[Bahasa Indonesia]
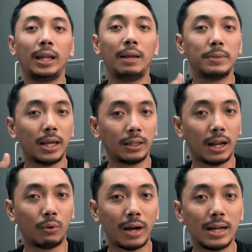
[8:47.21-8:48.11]
Ini bisa kita
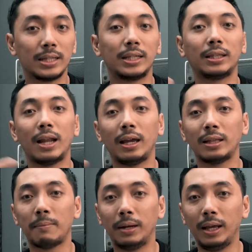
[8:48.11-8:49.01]
lakukan setelah
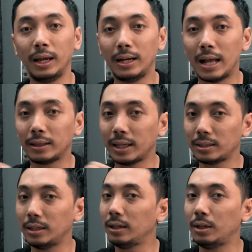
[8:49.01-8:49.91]
kita beli dan
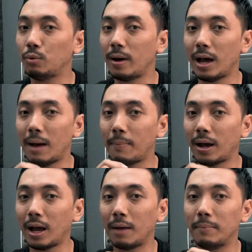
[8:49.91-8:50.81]
tes sendiri di rumah
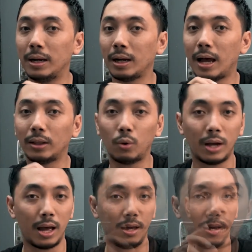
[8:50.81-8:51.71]
apakah benar atau
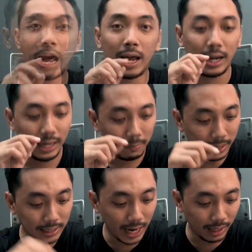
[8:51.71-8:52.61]
enggak. Nah, di
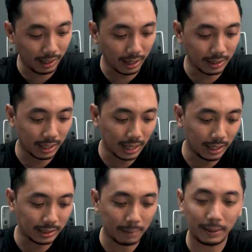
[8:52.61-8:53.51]
meja ini yang dari
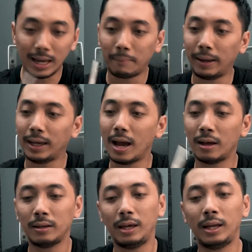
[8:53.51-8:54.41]
tadi saya
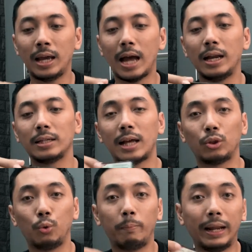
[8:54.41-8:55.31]
pegang-pegang, ini ada
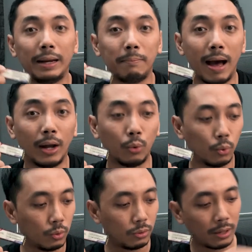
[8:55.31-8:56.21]
satu brand
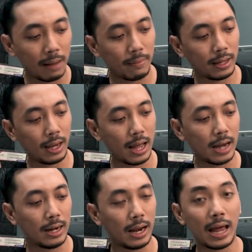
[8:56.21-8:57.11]
baru namanya
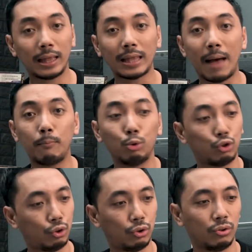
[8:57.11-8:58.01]
adalah
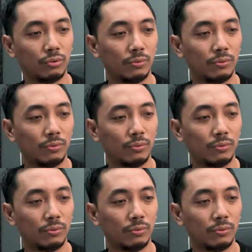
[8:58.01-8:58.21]
Tamus.